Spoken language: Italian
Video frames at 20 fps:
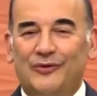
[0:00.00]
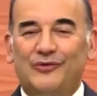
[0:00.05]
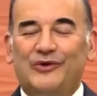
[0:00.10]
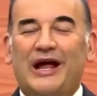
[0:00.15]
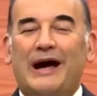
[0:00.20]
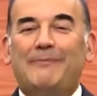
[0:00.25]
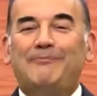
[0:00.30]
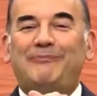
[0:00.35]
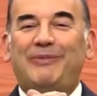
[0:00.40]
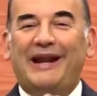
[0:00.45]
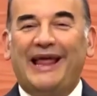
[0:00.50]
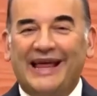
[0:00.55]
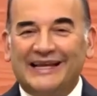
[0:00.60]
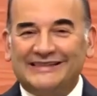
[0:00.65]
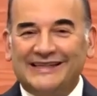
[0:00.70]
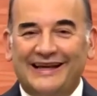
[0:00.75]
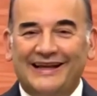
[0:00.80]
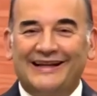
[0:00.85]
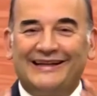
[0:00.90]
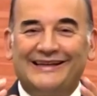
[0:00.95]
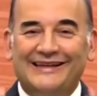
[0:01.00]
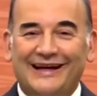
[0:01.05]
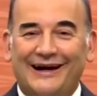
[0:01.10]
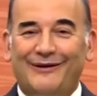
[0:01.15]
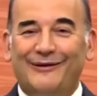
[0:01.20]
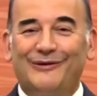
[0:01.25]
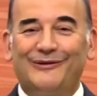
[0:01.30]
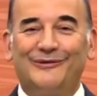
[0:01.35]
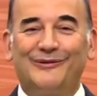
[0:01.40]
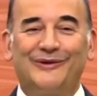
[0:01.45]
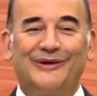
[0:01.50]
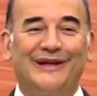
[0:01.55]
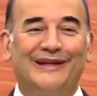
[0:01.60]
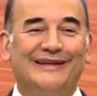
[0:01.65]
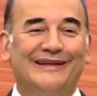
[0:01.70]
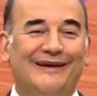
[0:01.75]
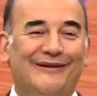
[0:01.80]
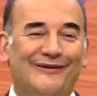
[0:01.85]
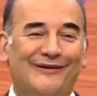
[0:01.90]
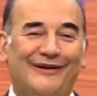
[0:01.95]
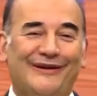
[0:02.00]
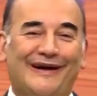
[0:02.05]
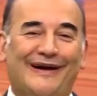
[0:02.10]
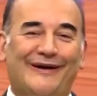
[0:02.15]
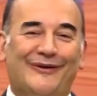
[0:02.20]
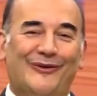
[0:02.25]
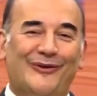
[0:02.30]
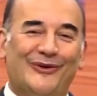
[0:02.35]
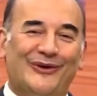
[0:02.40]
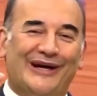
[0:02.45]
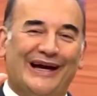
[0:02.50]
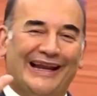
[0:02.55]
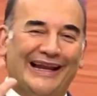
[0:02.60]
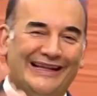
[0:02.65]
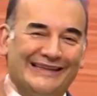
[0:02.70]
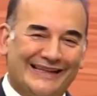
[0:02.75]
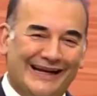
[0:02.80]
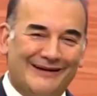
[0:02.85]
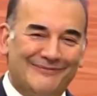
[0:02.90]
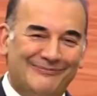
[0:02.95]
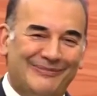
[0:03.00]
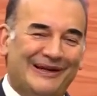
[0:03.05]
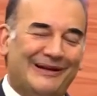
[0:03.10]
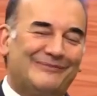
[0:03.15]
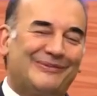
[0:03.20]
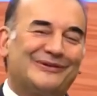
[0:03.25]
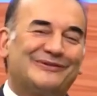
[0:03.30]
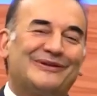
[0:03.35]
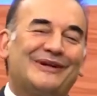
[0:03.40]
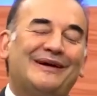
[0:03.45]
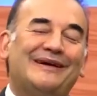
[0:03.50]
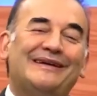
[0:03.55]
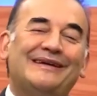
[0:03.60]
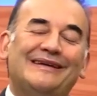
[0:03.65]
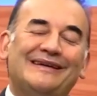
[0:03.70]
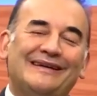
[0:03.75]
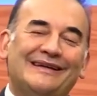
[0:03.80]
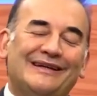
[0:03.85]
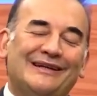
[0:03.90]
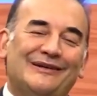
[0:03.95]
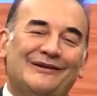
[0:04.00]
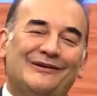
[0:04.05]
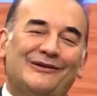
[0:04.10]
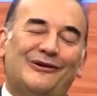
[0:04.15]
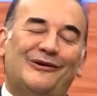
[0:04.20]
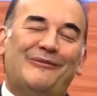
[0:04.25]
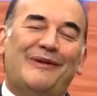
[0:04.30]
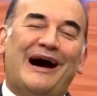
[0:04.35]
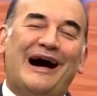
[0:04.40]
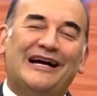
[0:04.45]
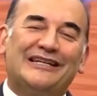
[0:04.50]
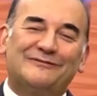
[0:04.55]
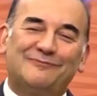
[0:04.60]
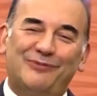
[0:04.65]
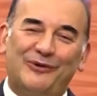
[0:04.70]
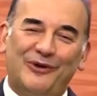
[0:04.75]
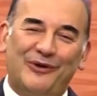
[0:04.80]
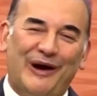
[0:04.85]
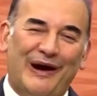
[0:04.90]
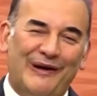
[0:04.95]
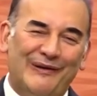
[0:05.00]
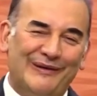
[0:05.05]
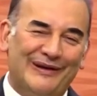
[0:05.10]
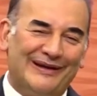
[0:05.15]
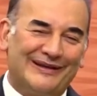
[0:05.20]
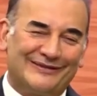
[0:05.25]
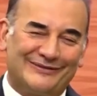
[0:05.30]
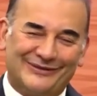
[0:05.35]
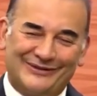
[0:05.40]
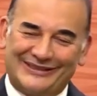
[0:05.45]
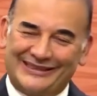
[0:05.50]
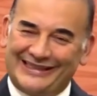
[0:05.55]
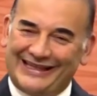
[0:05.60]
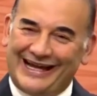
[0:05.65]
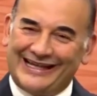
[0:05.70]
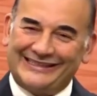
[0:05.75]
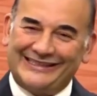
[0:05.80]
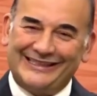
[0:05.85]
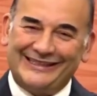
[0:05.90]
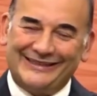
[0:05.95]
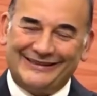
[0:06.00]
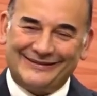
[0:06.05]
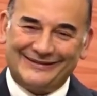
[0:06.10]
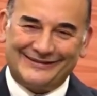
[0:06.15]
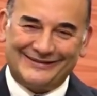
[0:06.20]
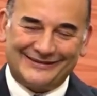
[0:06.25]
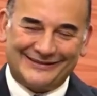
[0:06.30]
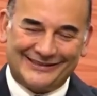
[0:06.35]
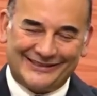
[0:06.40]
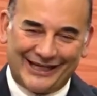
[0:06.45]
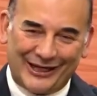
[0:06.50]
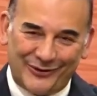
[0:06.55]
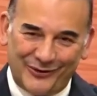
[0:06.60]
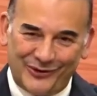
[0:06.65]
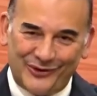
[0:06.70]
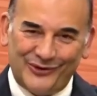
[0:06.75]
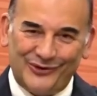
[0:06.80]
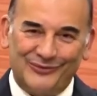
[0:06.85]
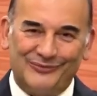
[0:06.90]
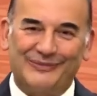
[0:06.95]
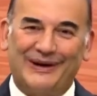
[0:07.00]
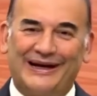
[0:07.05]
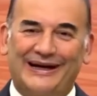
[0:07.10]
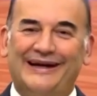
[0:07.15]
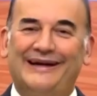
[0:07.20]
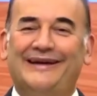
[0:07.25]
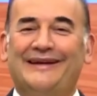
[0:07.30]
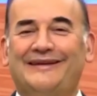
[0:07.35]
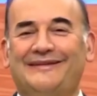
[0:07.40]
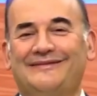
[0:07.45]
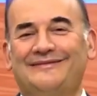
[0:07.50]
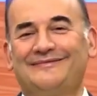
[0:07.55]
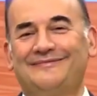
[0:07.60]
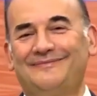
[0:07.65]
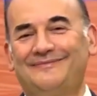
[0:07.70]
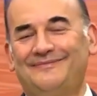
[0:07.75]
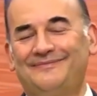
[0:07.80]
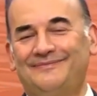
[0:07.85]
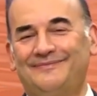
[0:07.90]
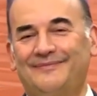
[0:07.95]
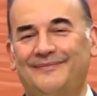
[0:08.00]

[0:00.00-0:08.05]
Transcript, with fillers: è, una, è attratta dal peccato e è quasi sicuro che la persona